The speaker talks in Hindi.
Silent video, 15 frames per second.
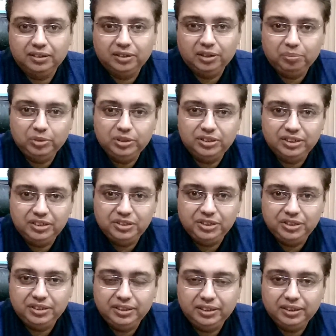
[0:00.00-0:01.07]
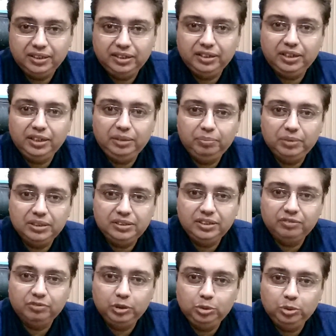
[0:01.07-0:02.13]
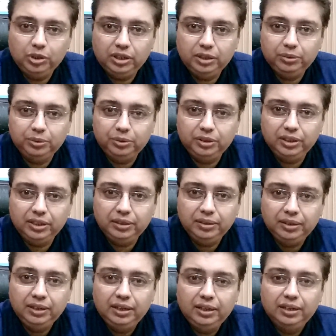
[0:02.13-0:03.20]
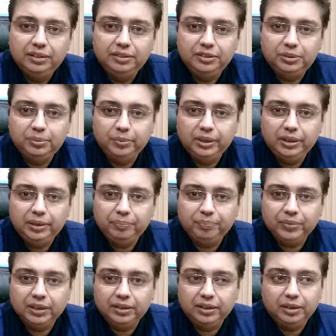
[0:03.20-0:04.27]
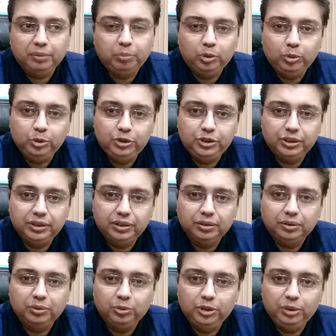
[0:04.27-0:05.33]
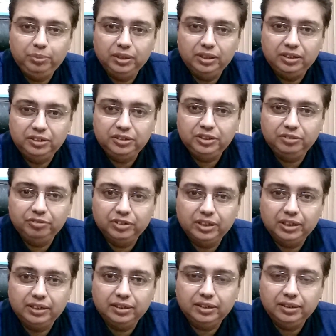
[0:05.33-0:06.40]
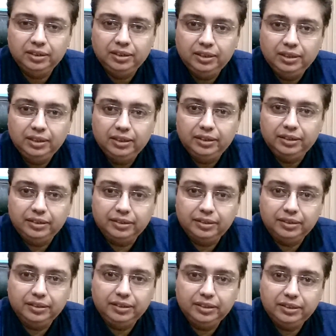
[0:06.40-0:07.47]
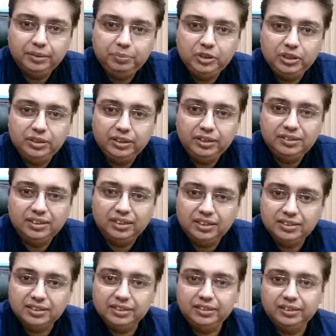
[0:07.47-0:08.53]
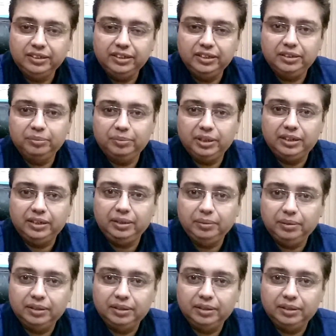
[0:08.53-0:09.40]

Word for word: कॉमन सी चीज़ें हैं इनकी बेसिक वजूहत होती हैं जिसमें पोल्यूशन कोई भी एलर्जन वगैरह ये जब चीज़ें सांस के ज़रिए हमारे